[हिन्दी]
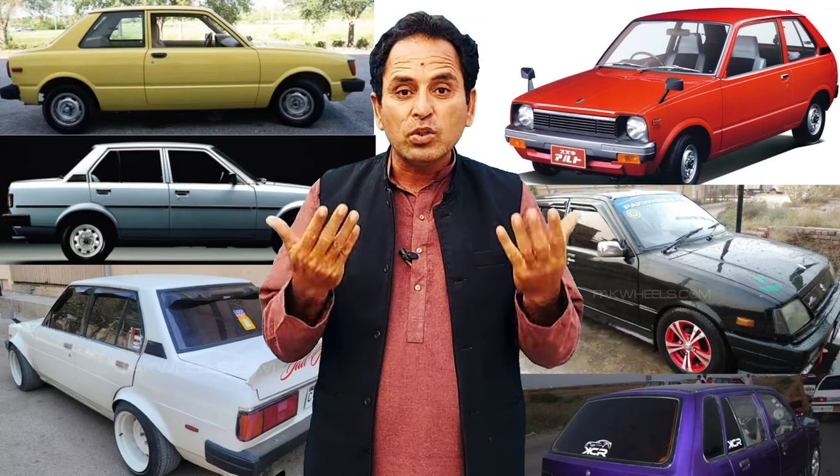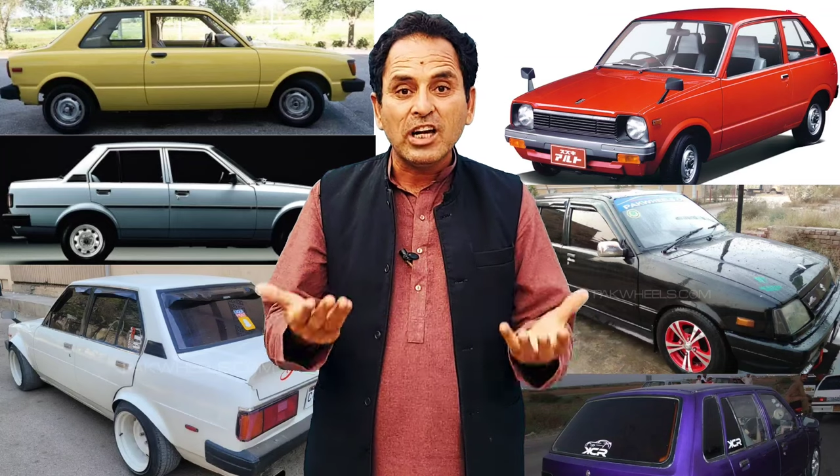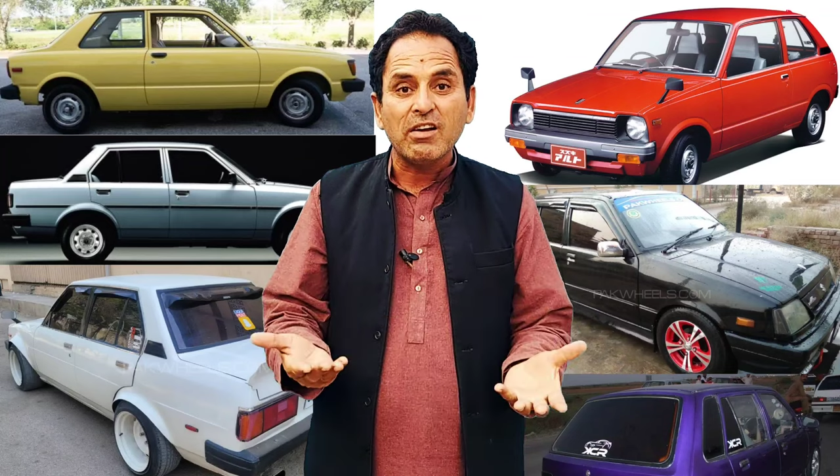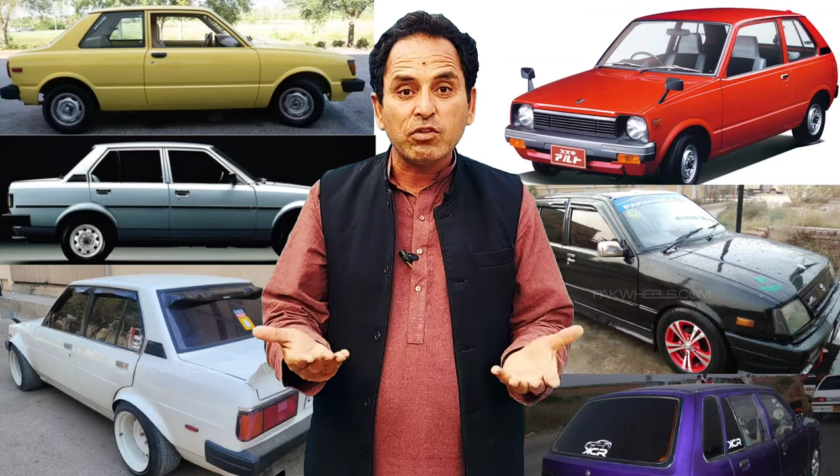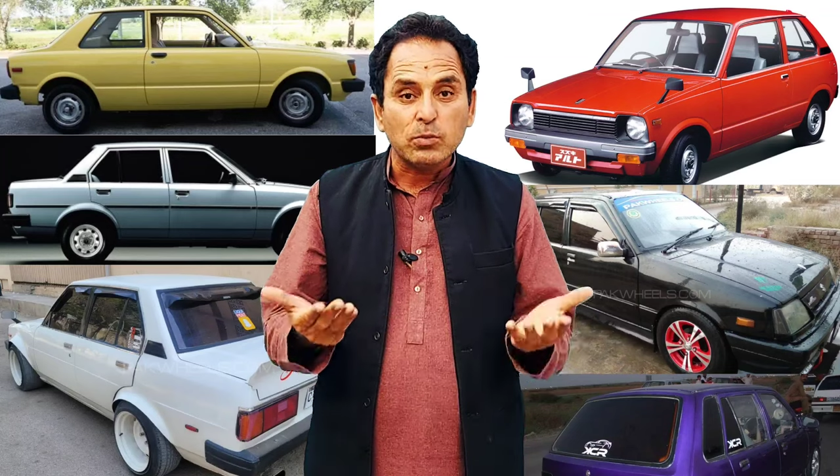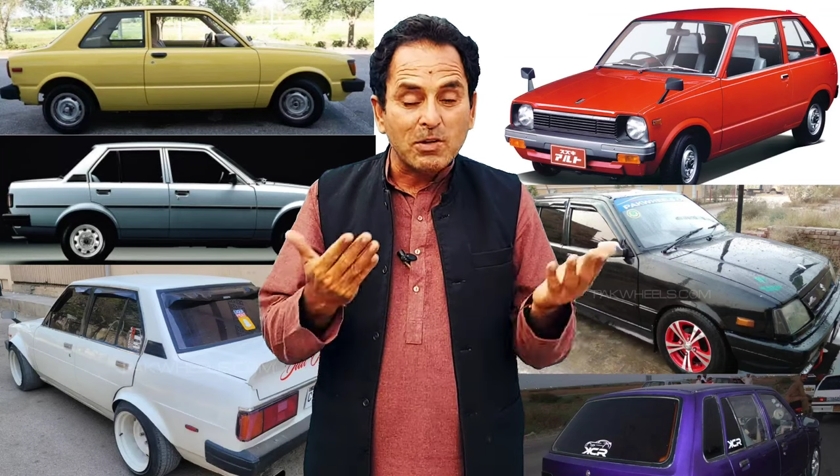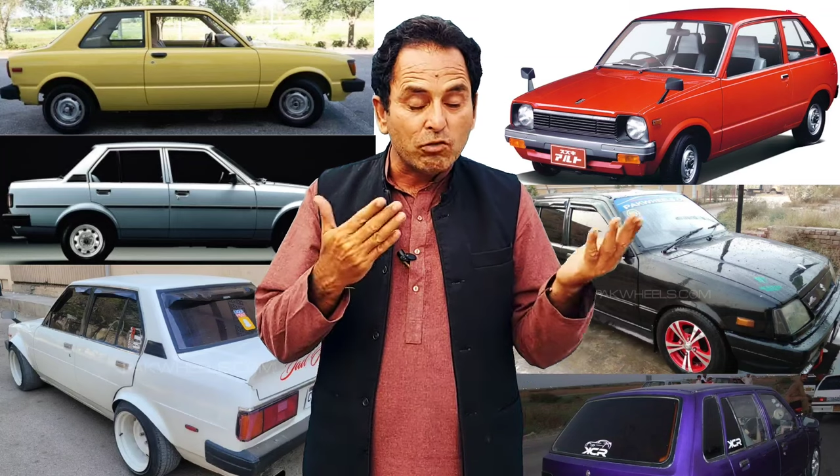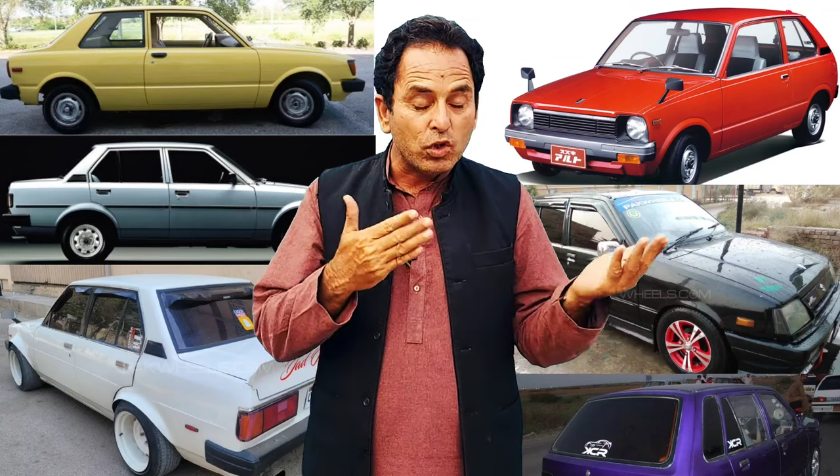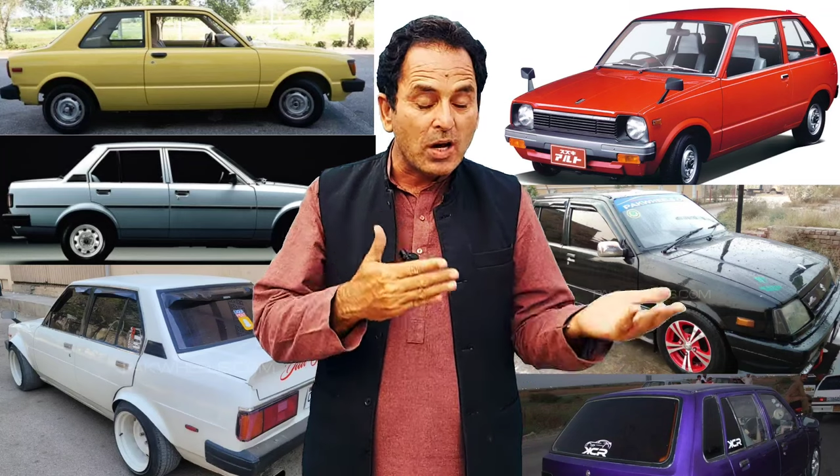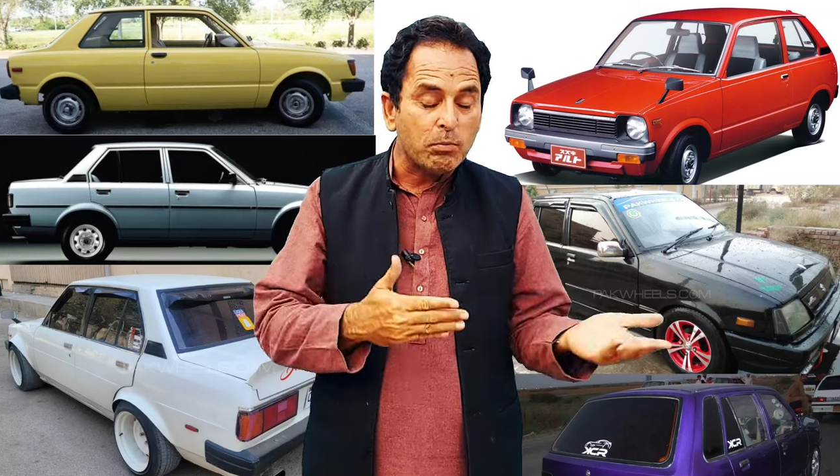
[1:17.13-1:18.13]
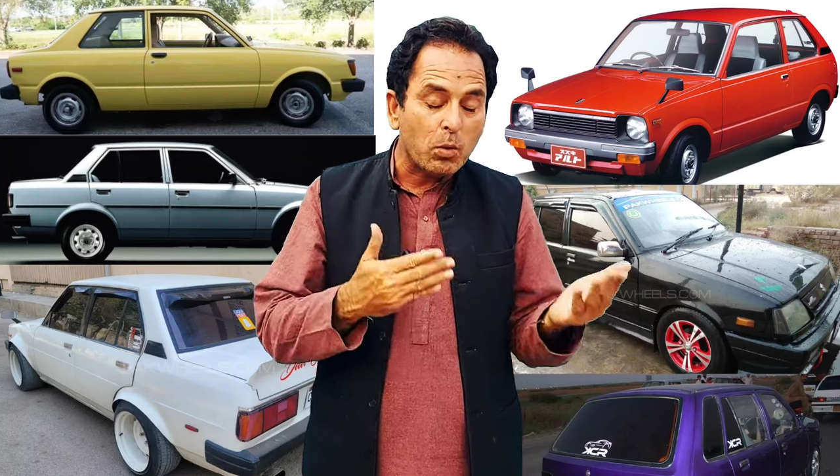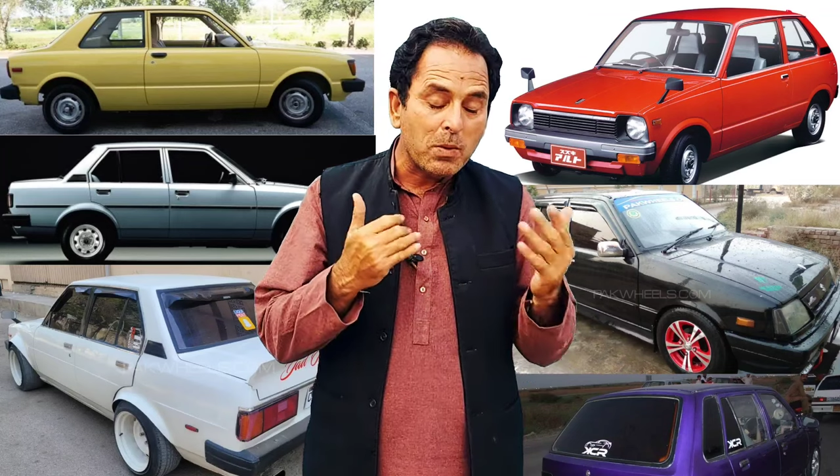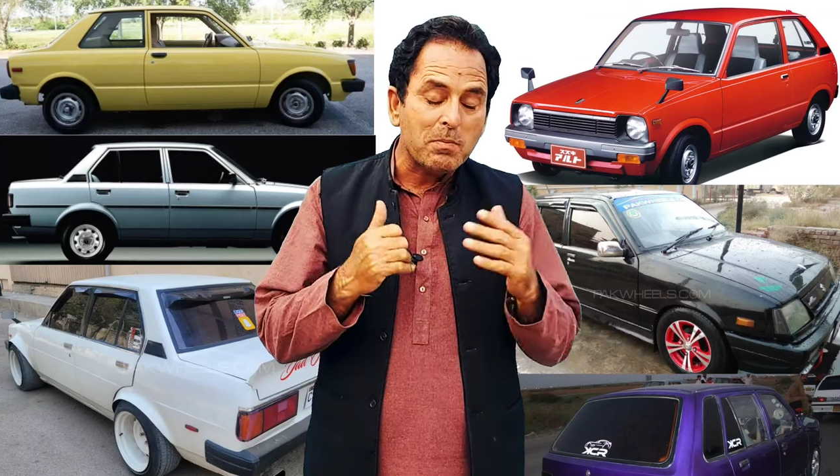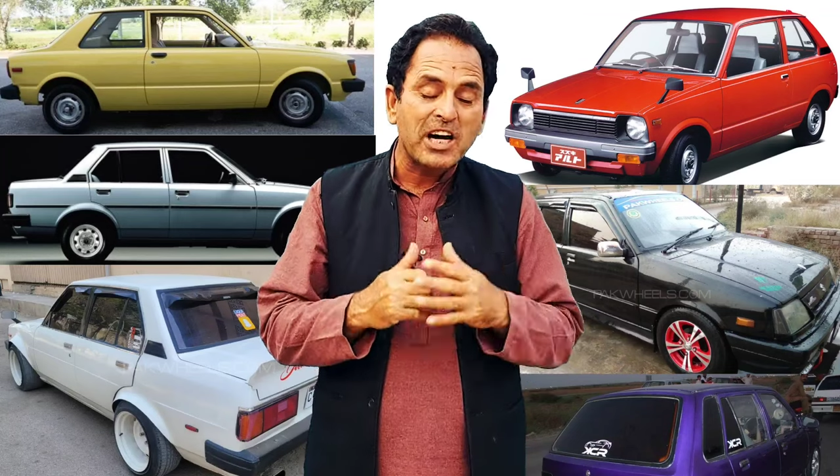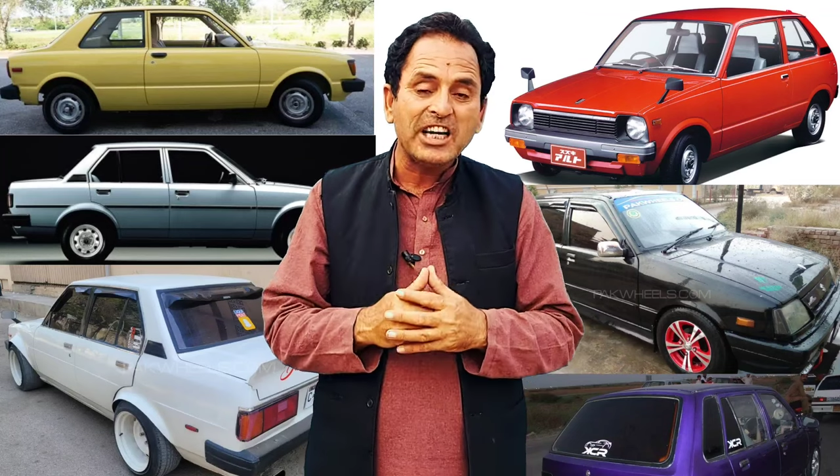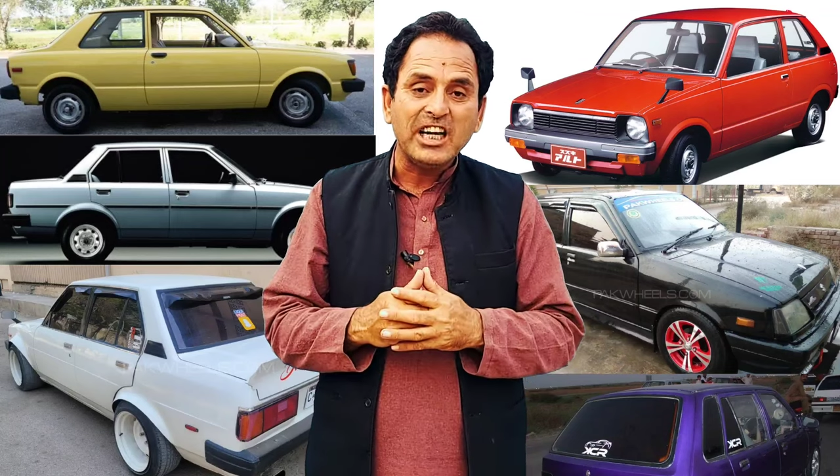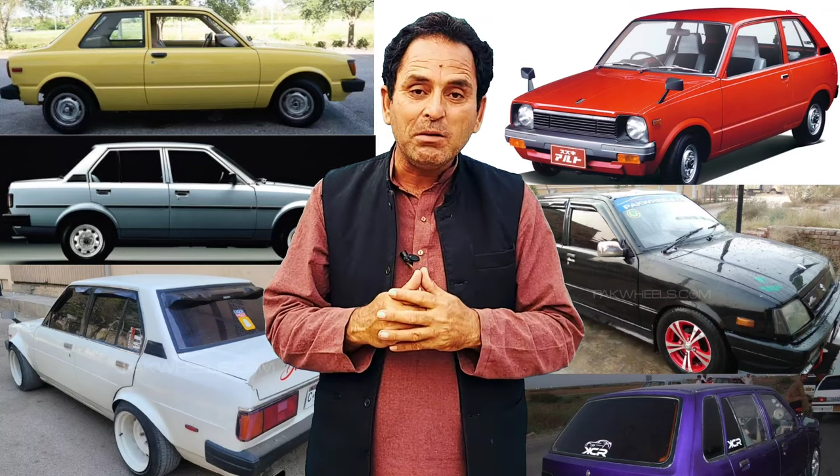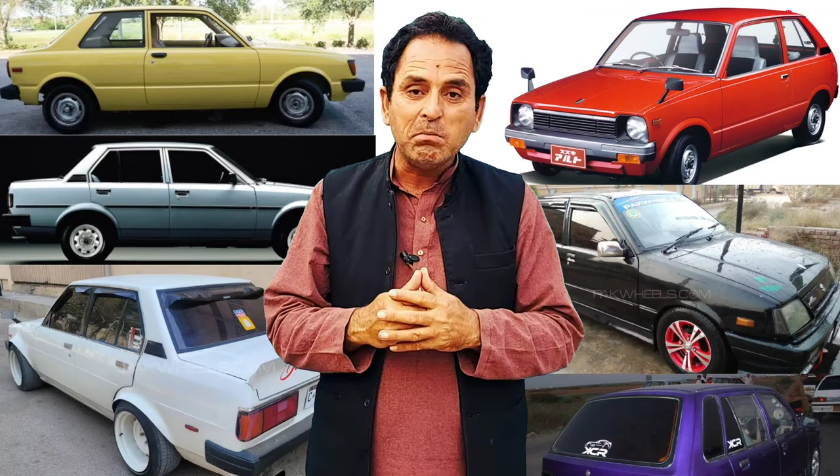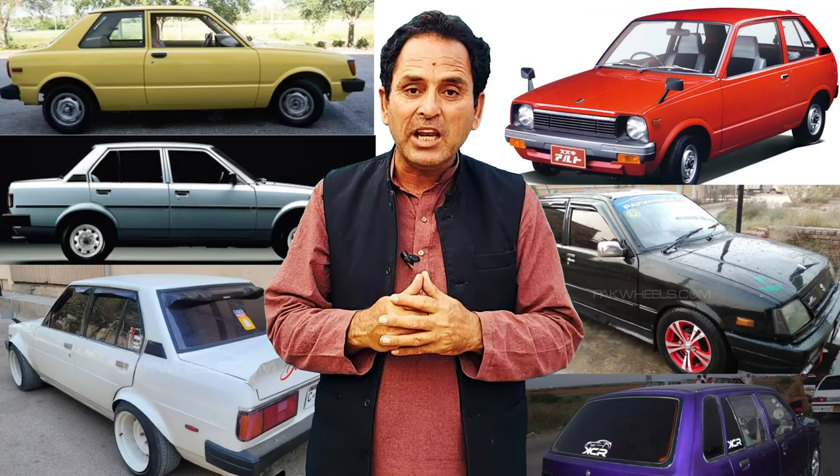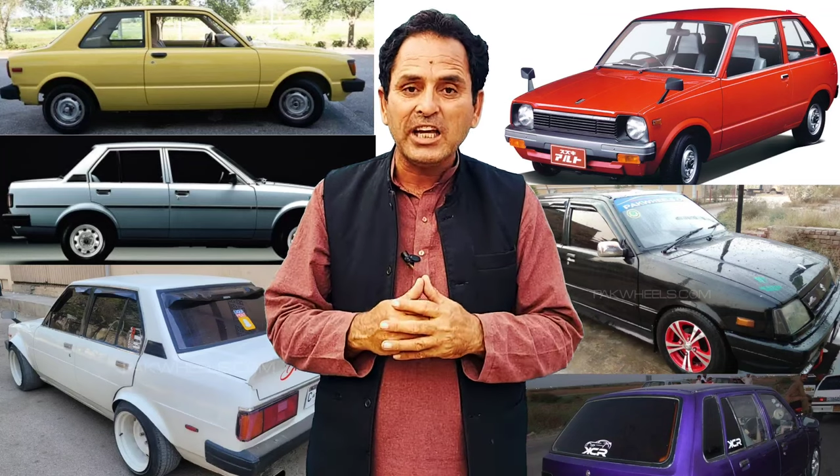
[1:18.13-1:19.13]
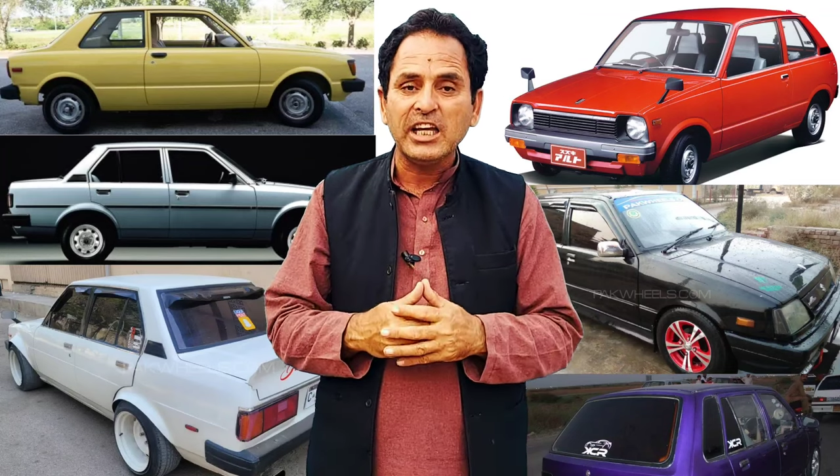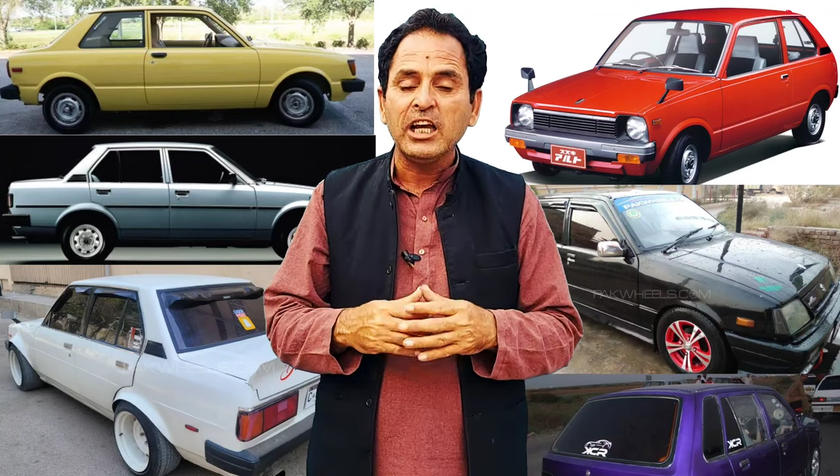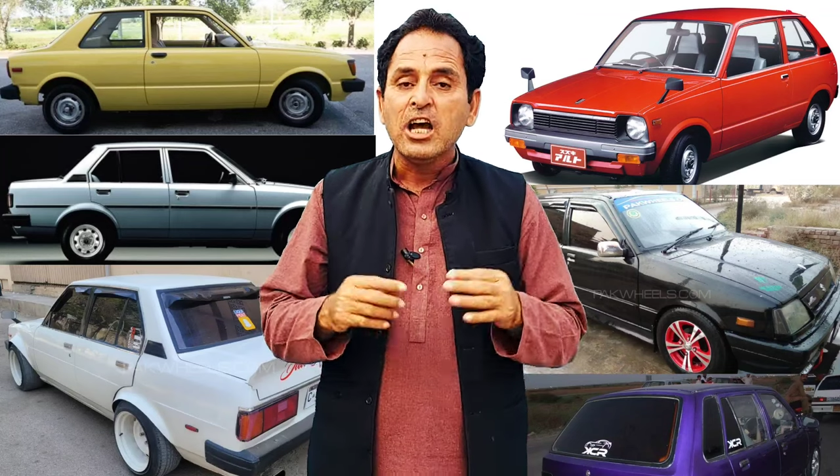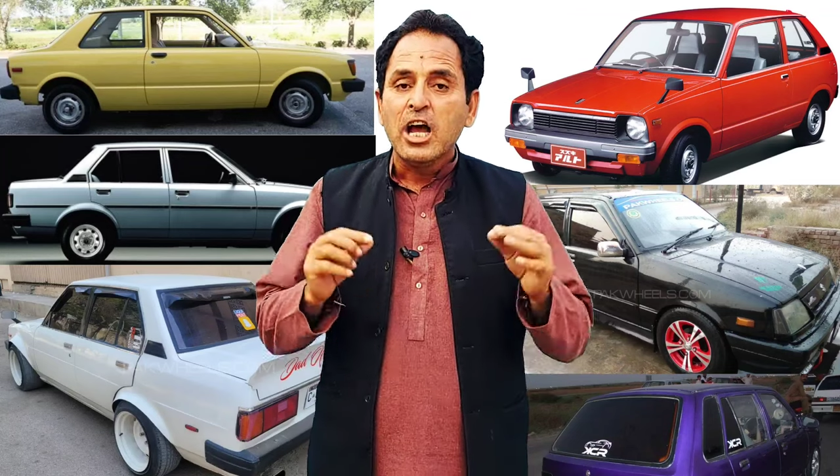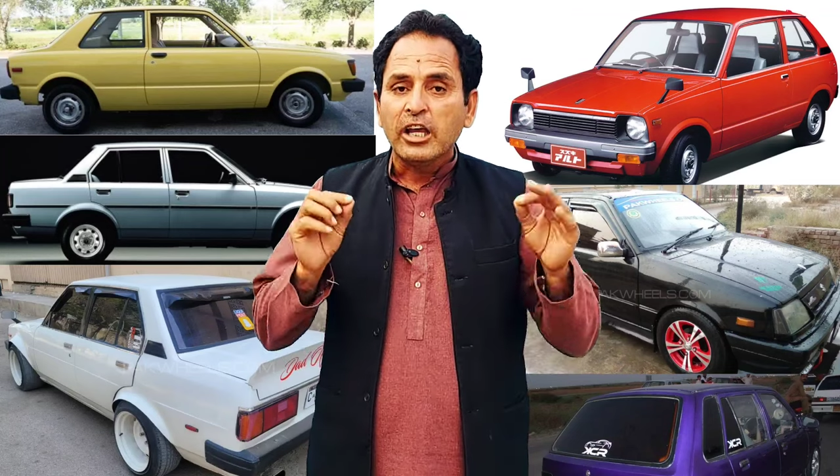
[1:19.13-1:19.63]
दूसरे लफ्ज़ों में वो आपको बीमारी ही मिलेगी